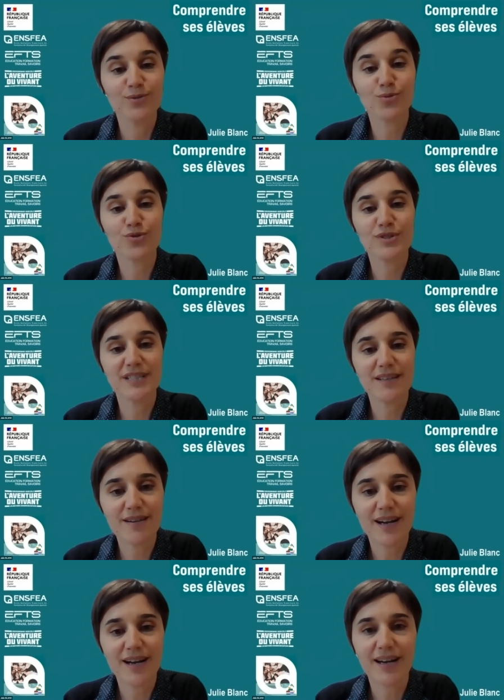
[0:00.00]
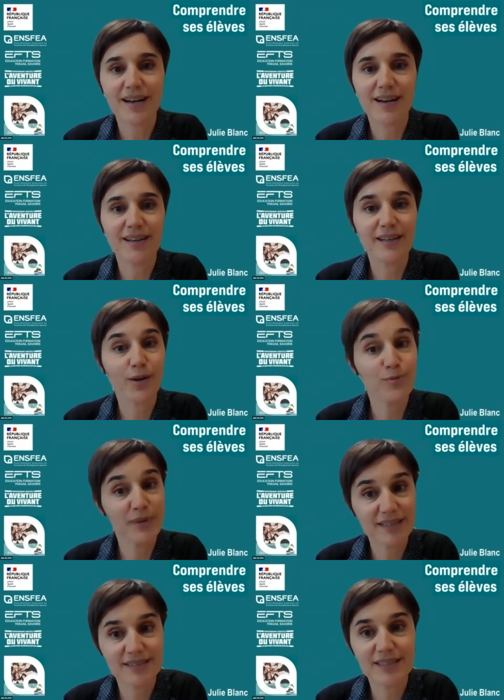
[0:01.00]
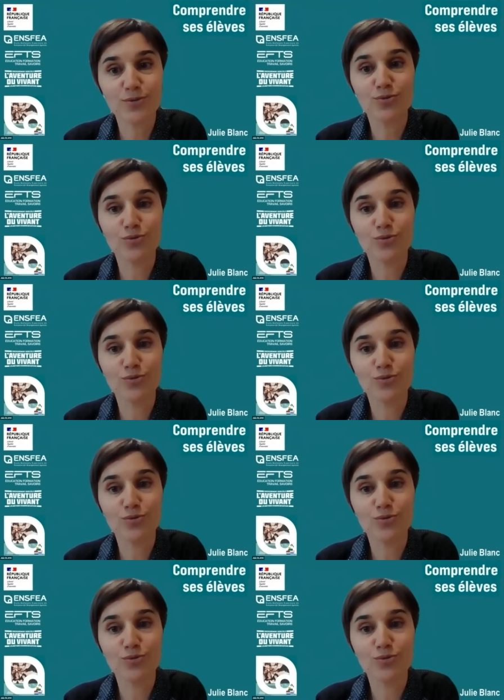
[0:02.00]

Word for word: Donc, je tiens à les remercier